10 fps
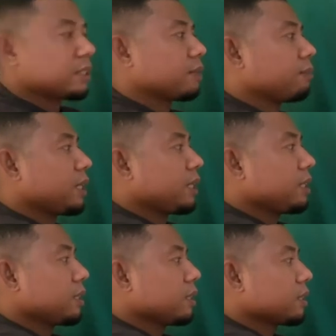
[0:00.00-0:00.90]

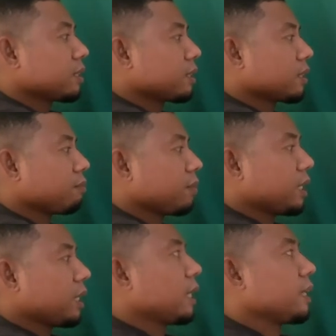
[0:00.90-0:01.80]
9
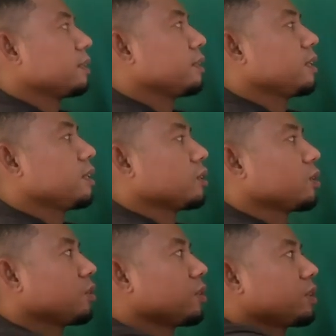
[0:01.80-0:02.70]

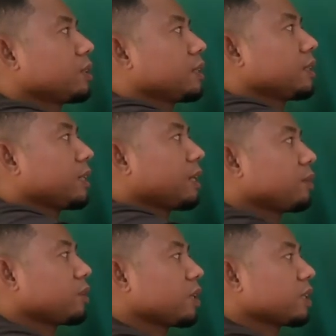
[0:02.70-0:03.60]
9 Terus
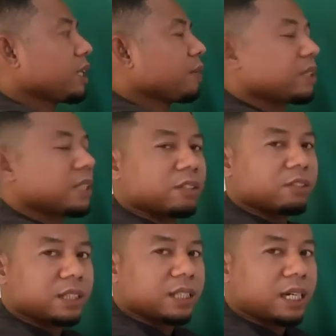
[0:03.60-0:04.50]
6 dikurang 3 bisa
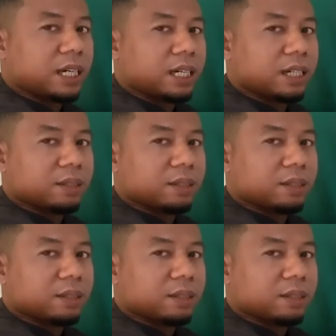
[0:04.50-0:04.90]
atau tidak?